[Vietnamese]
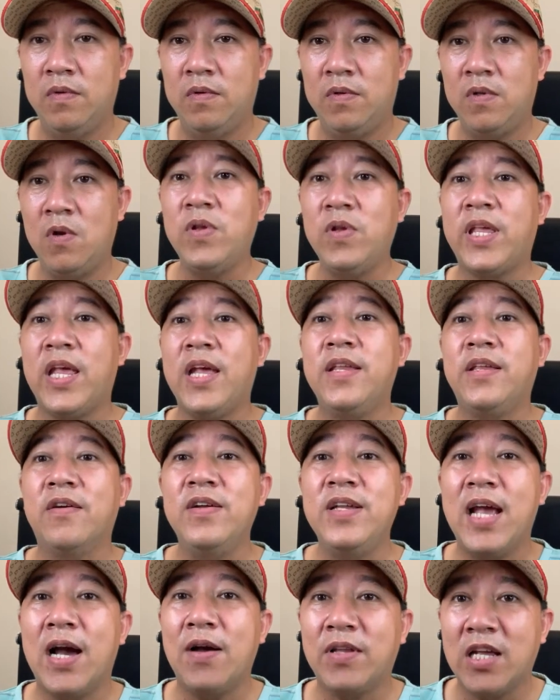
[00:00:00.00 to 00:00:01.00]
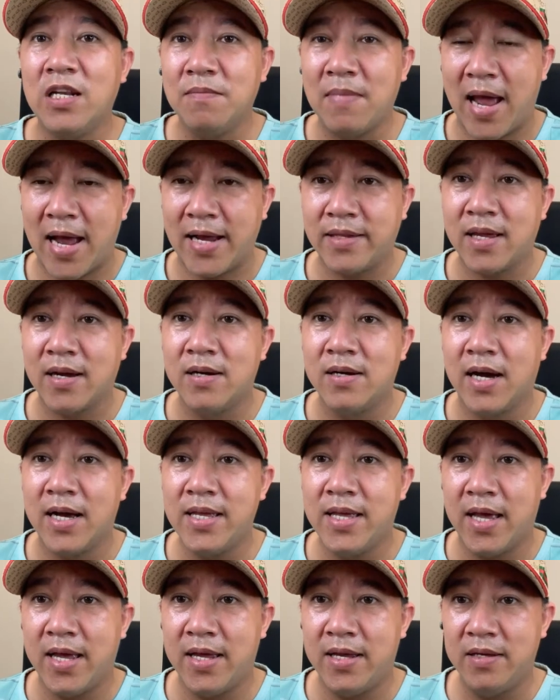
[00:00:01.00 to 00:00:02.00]
Nói chuyện chửi nhau trên mạng trừ hay
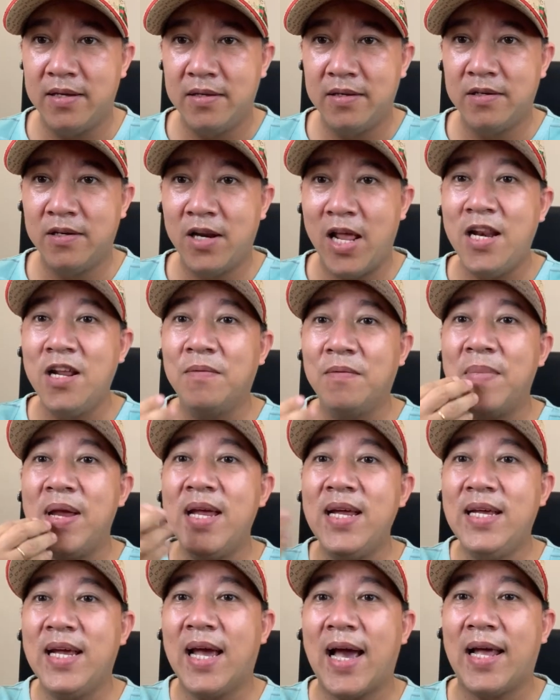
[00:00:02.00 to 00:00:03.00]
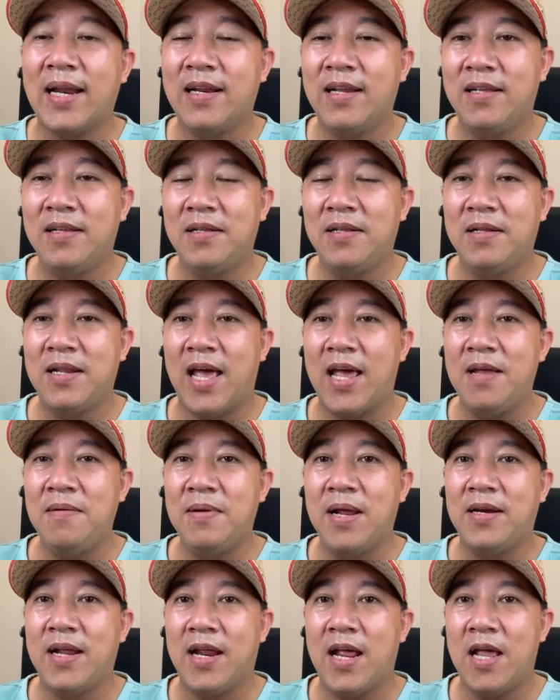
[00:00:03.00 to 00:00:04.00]
gì, lấy nước miếng ra
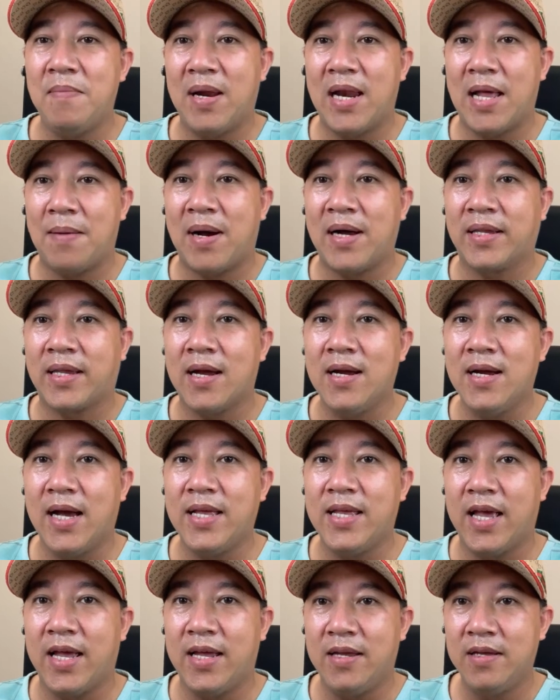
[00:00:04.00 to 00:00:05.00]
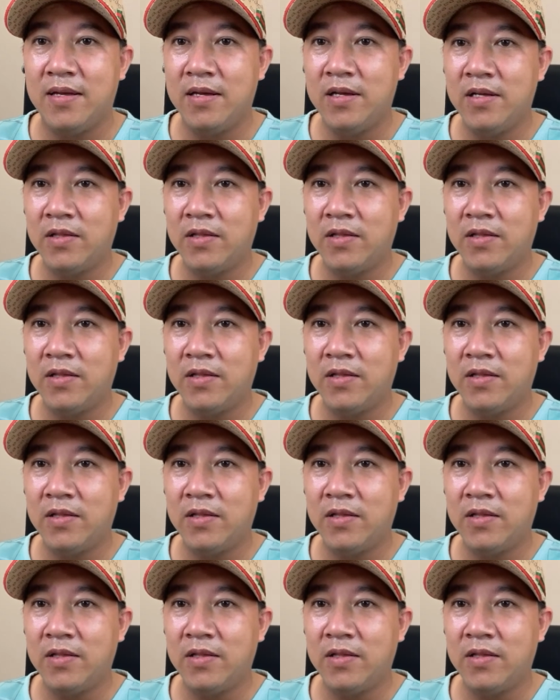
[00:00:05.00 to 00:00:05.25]
để mà làm bằng chứng hay gì.